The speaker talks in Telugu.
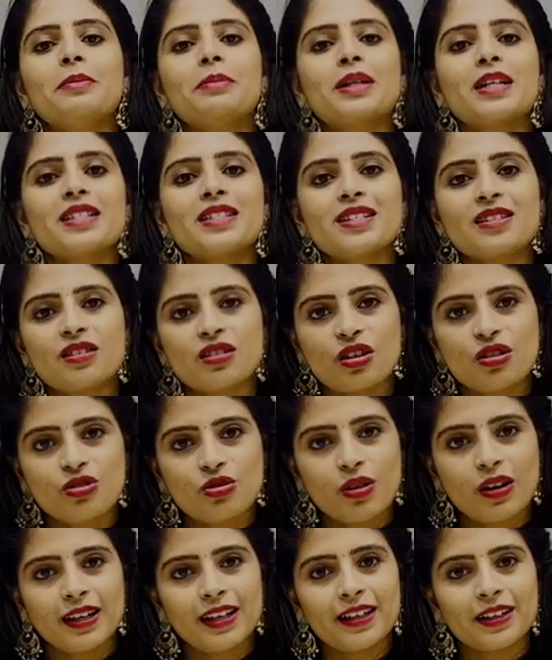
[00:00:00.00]
పర్చేస్
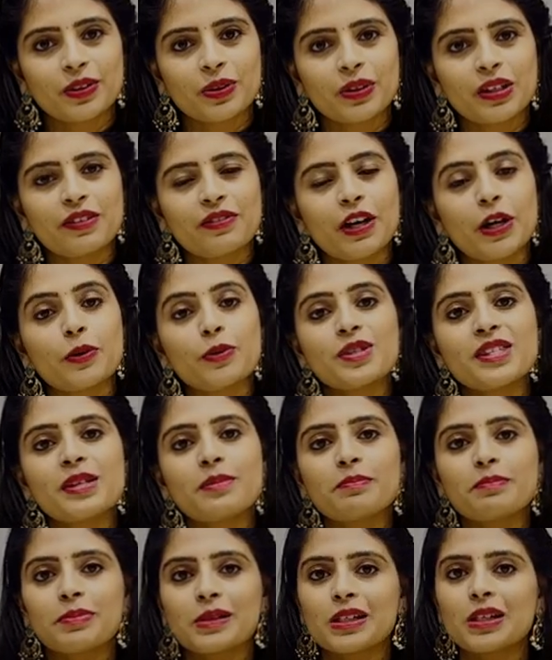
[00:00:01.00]
చేసుకోవాలి అనుకునే వారు
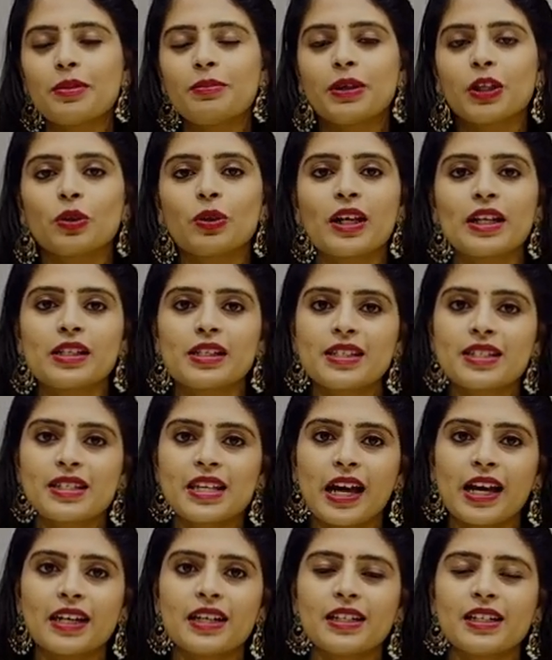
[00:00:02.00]
సింపుల్గా మీకు నచ్చిన
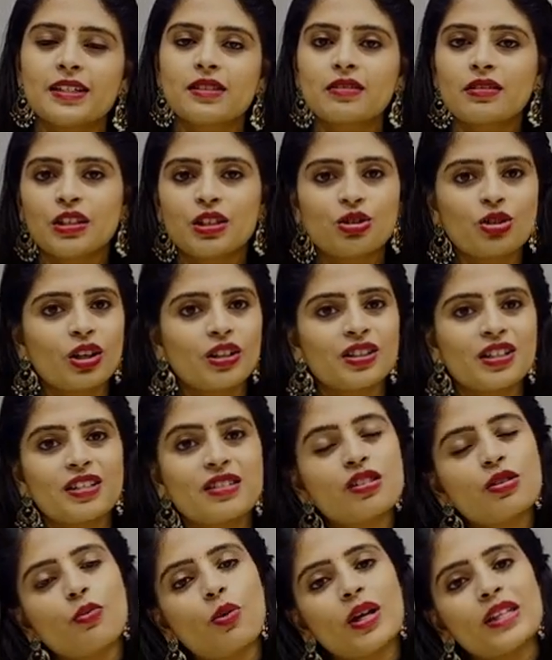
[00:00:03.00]
శారీని స్క్రీన్ షాట్
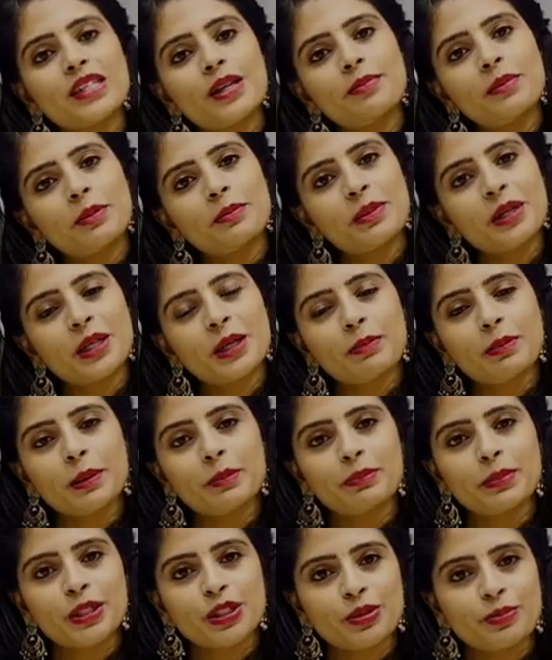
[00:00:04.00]
చేసి వాట్సాప్ నెంబర్కి
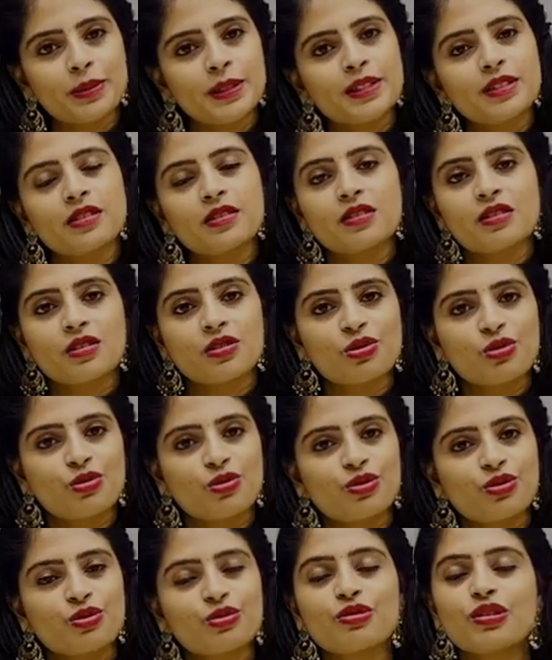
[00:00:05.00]
పంపించి పర్చేస్
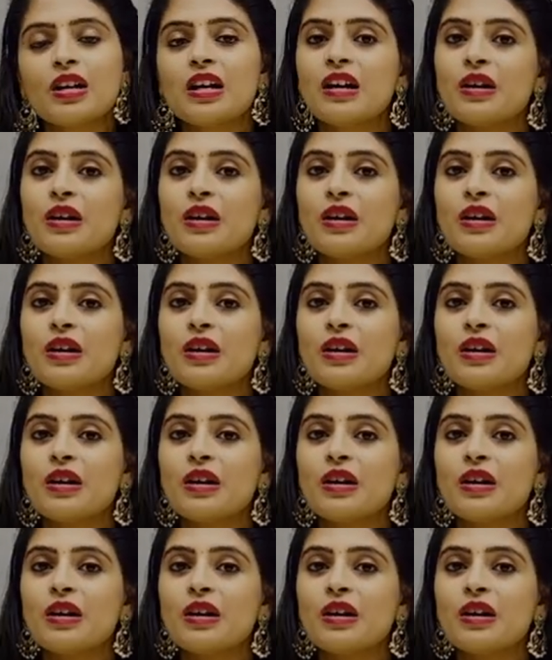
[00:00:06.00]
చేసుకోవచ్చు